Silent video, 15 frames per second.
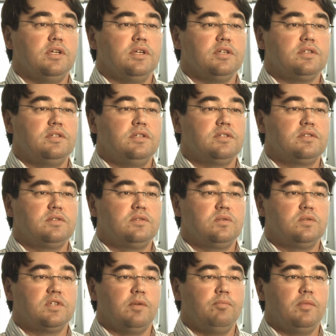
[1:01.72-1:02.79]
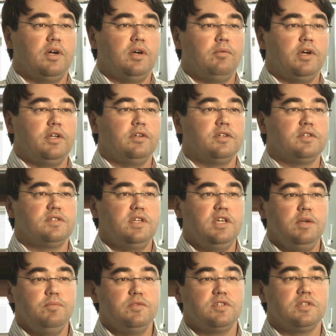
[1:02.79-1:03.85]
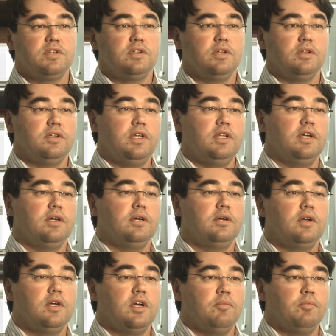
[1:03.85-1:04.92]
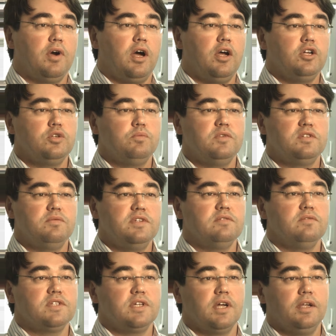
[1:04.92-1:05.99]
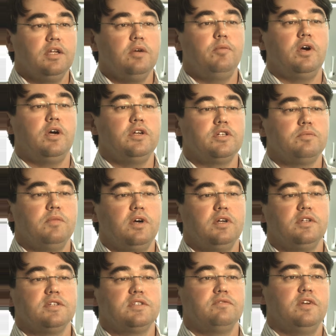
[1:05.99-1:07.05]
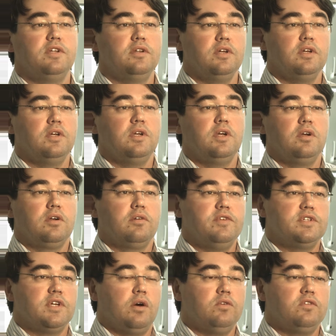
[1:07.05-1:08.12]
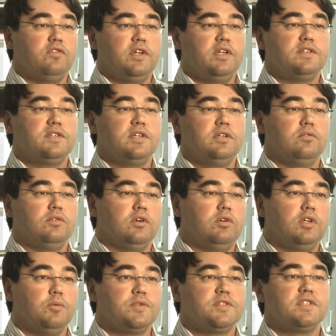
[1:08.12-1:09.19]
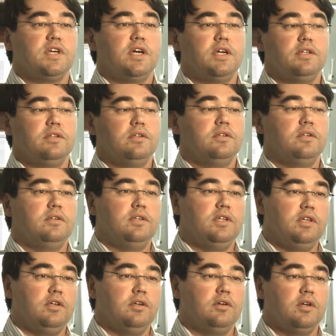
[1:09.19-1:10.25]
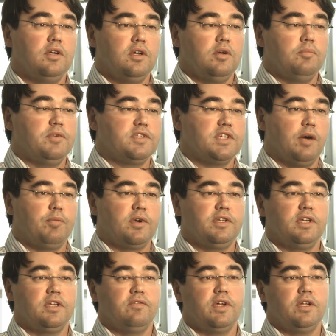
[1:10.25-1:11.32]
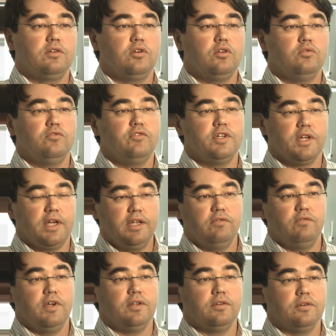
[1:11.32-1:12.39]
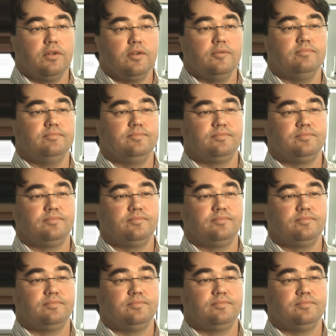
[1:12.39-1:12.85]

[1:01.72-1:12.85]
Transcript: die das, das Zusammenarbeit des Teams. Jeder Bereich muss wissen, was der andere Bereich macht, dass wenn gewisse Ausfälle sind oder Urlaubszeiten, die besser abgedeckt werden können und vertreten werden können.